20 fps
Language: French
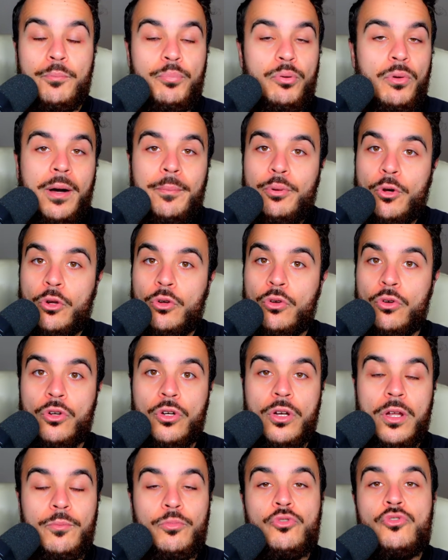peu importe le
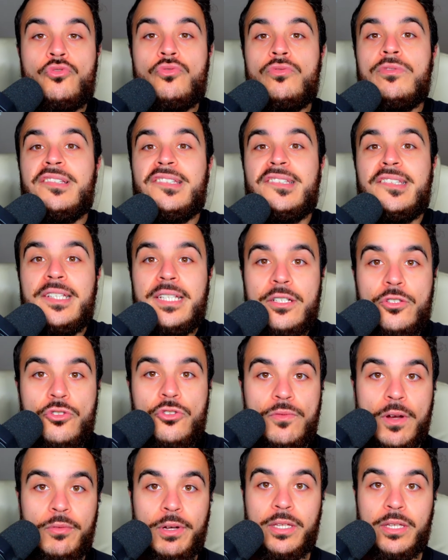club, tu sais que
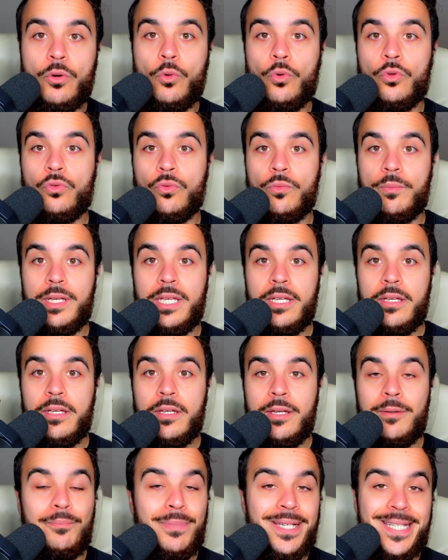tu vas avoir des retombées
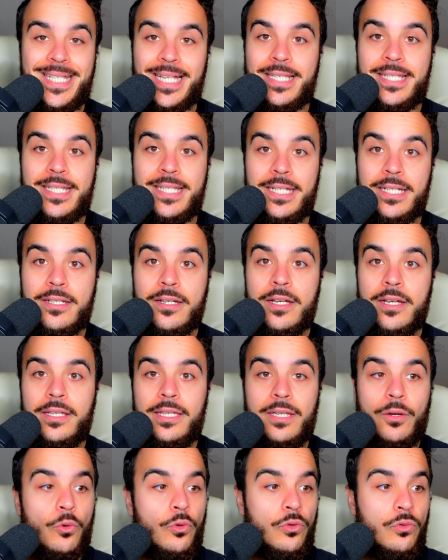médiatiques,
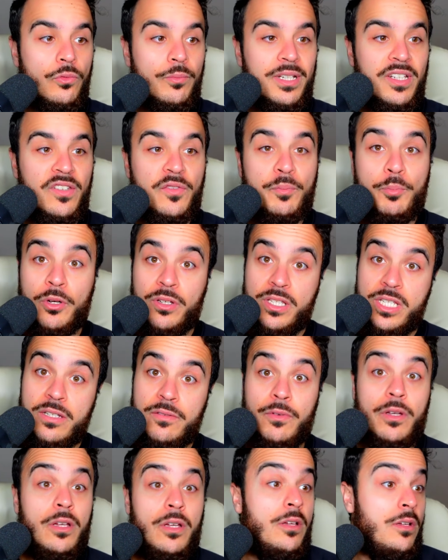des retombées
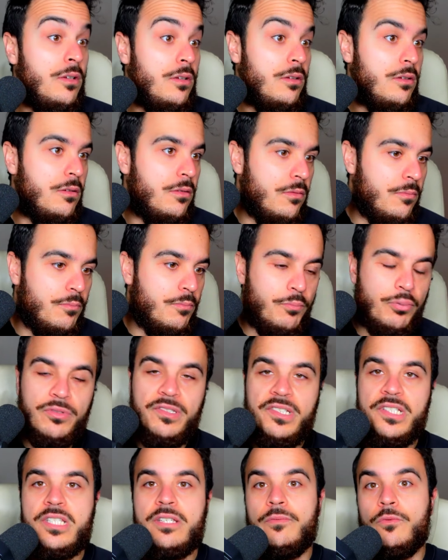sportives
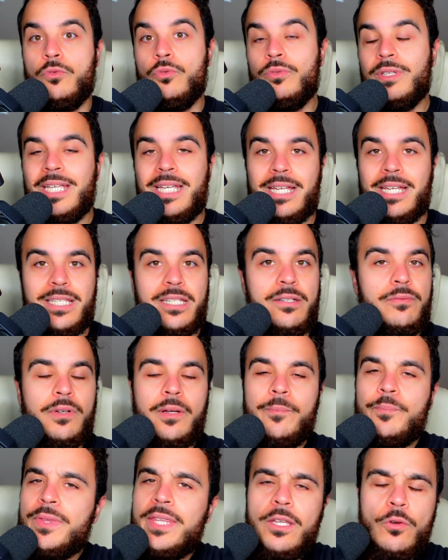positives ou
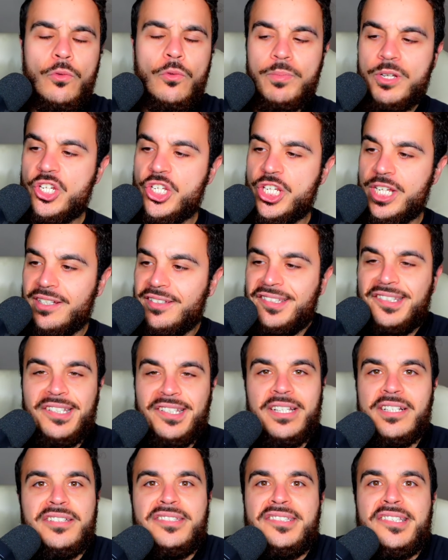négatives, tu es obligé,
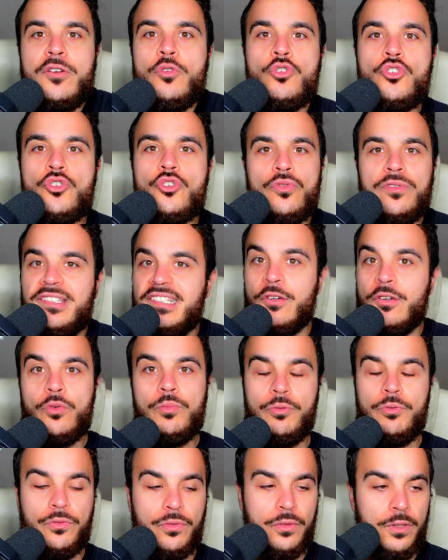c'est le jeu, c'est
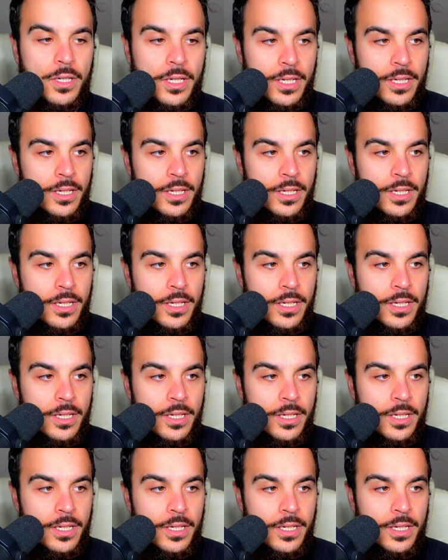le but.